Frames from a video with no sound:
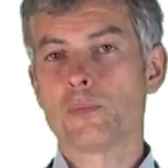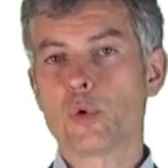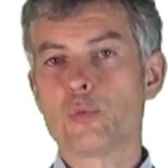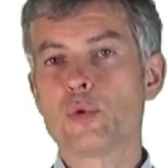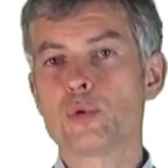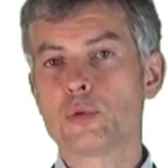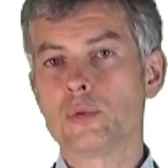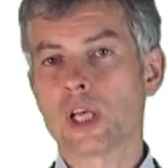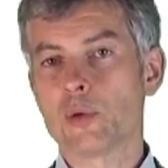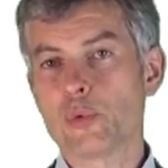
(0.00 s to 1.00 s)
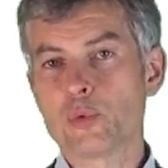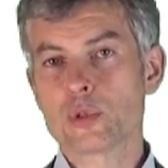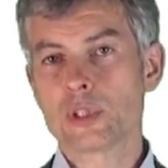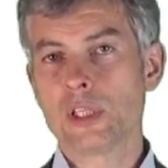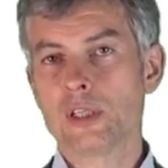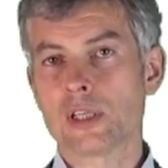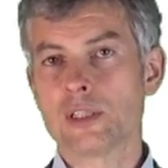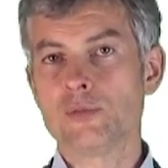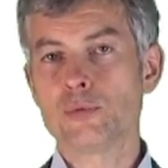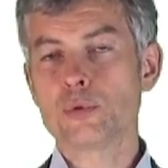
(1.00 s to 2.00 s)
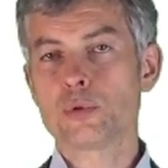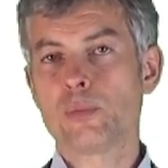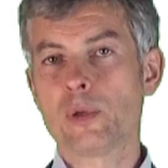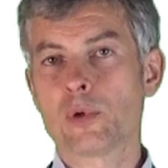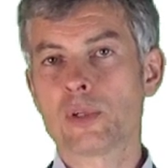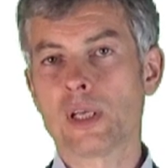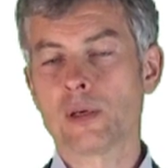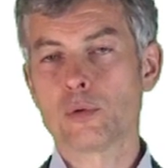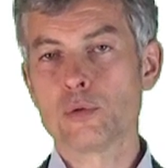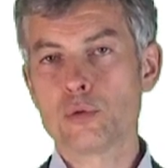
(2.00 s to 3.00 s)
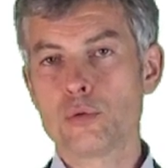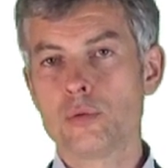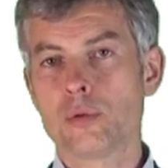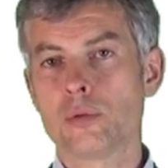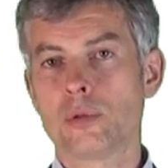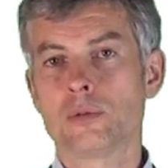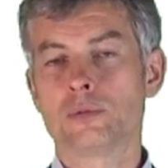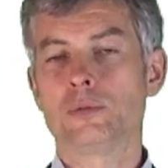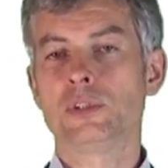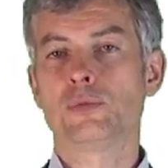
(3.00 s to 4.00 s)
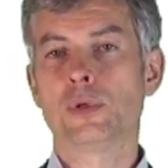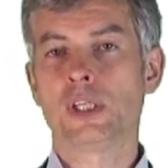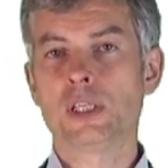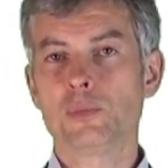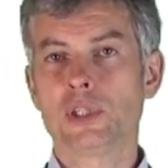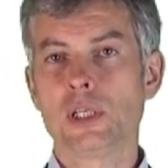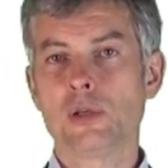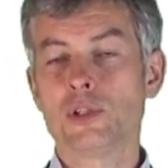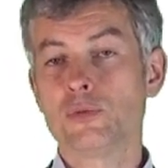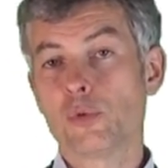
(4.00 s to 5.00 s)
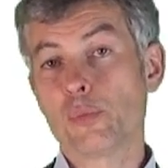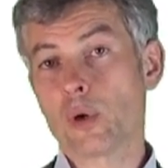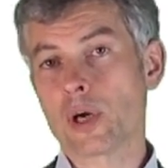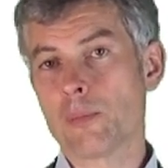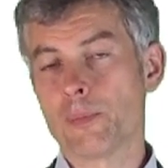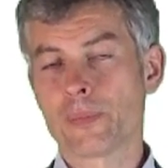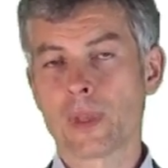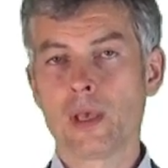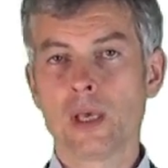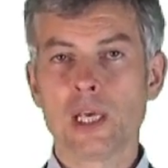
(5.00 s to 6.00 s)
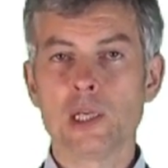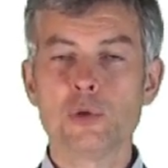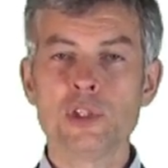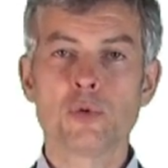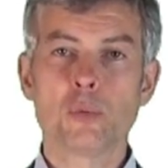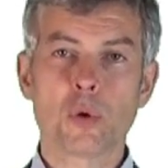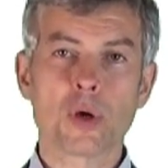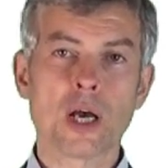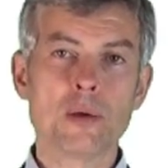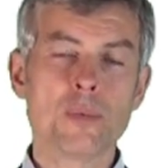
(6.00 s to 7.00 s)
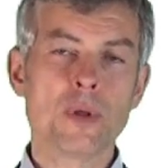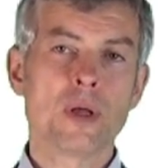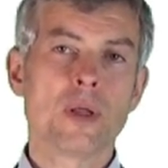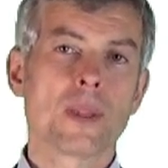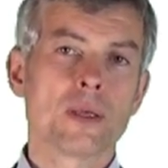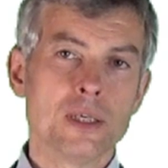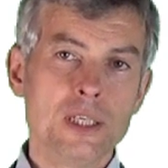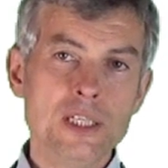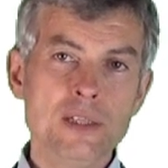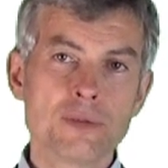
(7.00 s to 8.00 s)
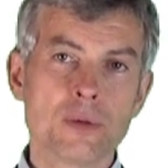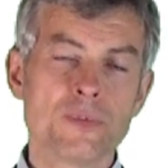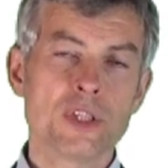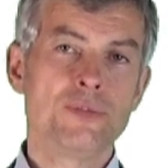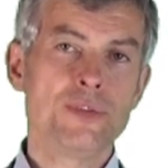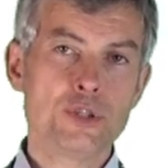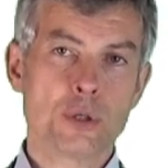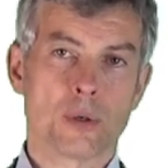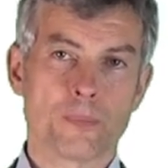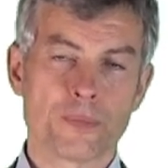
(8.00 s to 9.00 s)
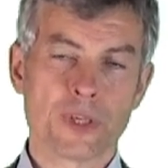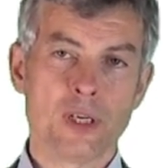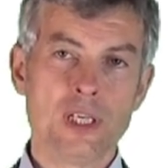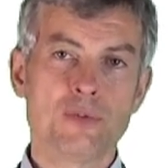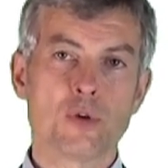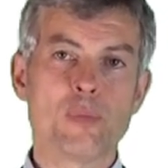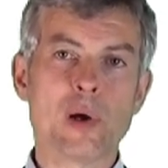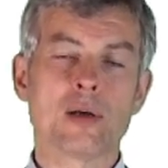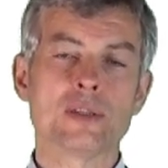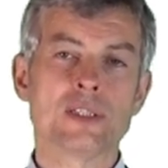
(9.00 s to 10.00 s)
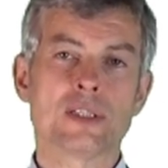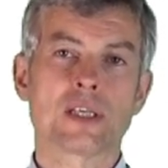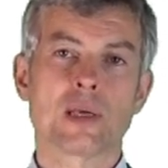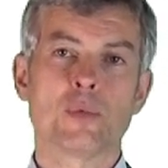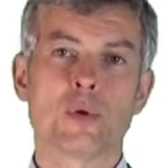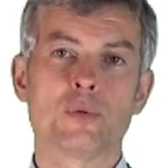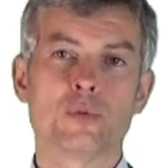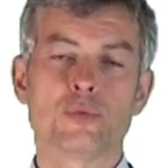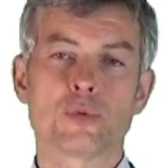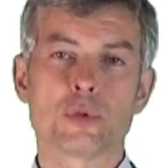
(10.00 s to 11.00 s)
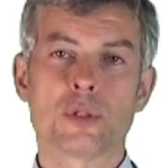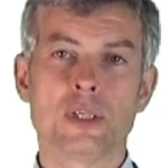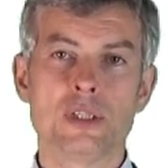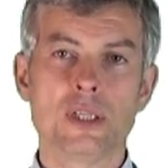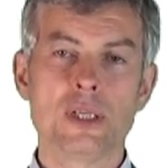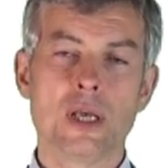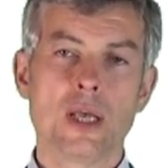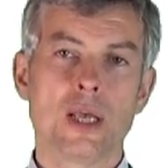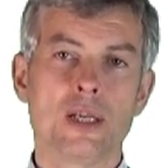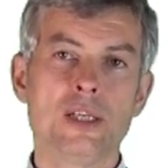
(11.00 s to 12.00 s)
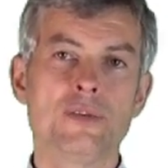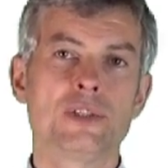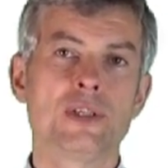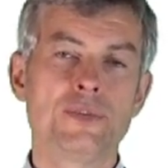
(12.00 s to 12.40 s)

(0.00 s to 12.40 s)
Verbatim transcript: propose une réponse qui est un niveau supplémentaire au-dessus du niveau équipe, qui est le niveau programme. Et le niveau programme livre des features elle ne livre pas des incréments de fonctionnalités, elle livre des